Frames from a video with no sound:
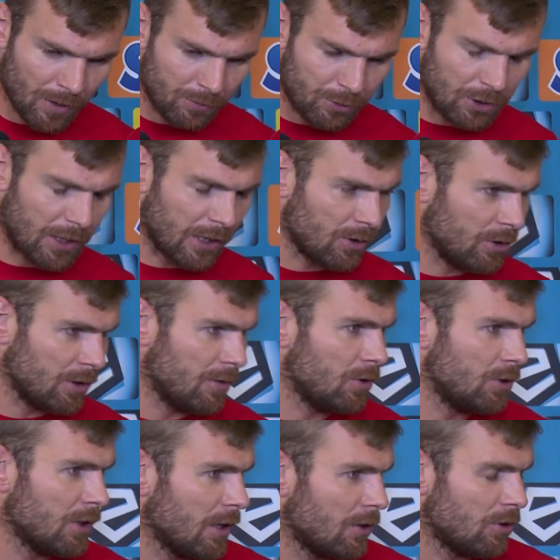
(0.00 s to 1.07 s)
przydatność
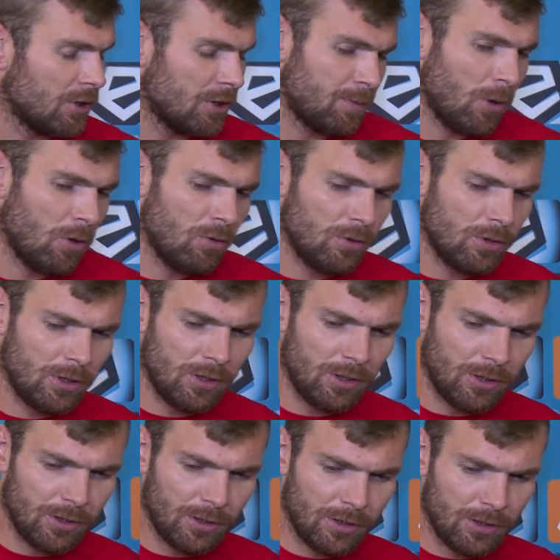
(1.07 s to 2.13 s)
zawodnika do zespołu i,
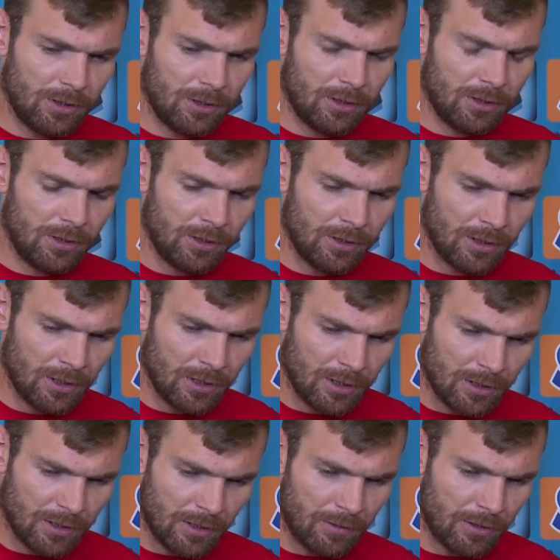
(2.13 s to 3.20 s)
i
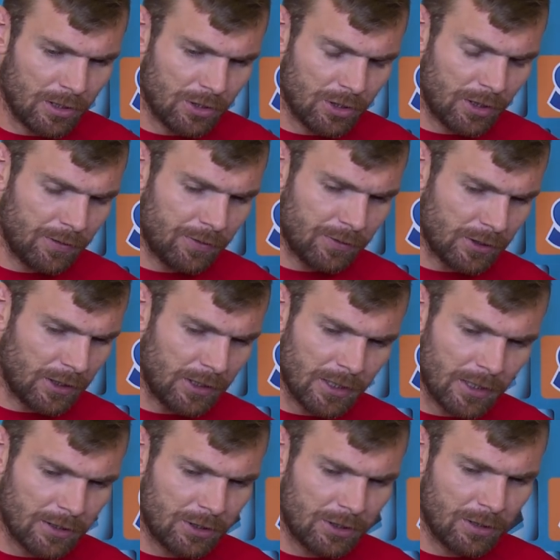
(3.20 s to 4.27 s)
nawet jeżeli w
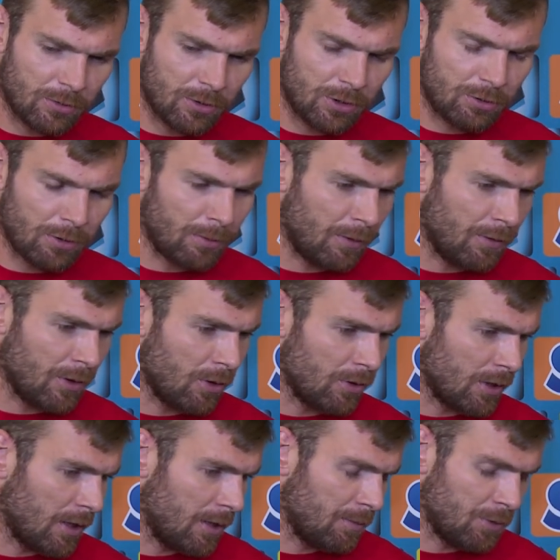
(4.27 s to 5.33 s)
treningach gdzieś tam ktoś słabiej
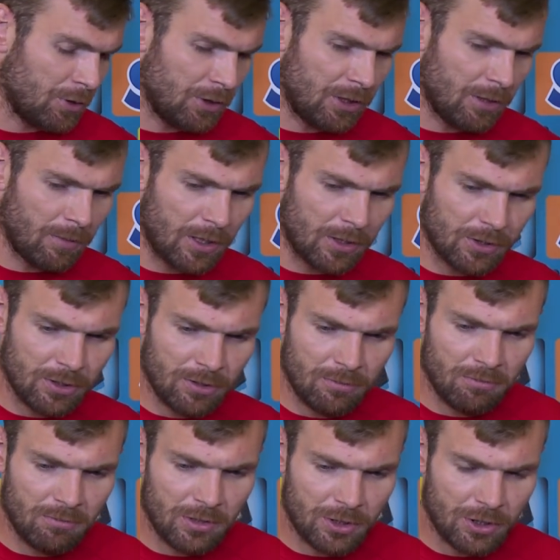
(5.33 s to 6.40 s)
wygląda, przyjdzie mecz,
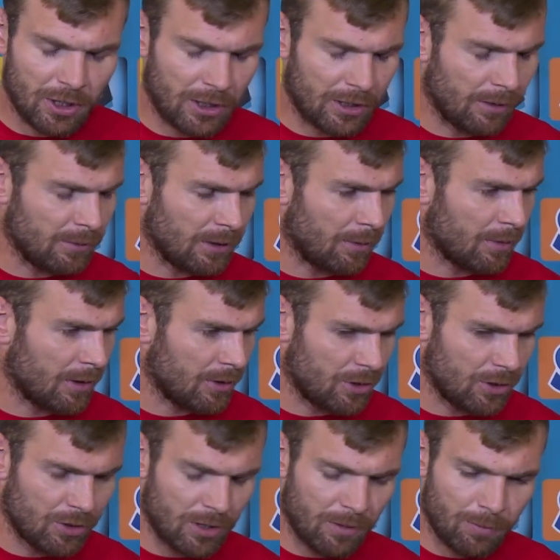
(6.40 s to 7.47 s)
szczeli nam bramkę,
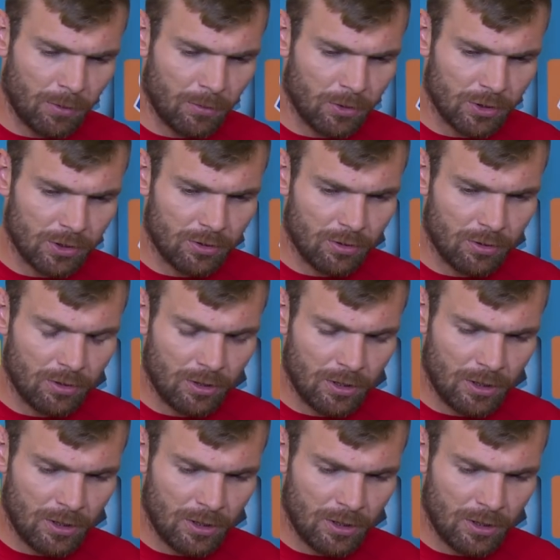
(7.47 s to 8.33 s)
czy, czy nam pomoże, to,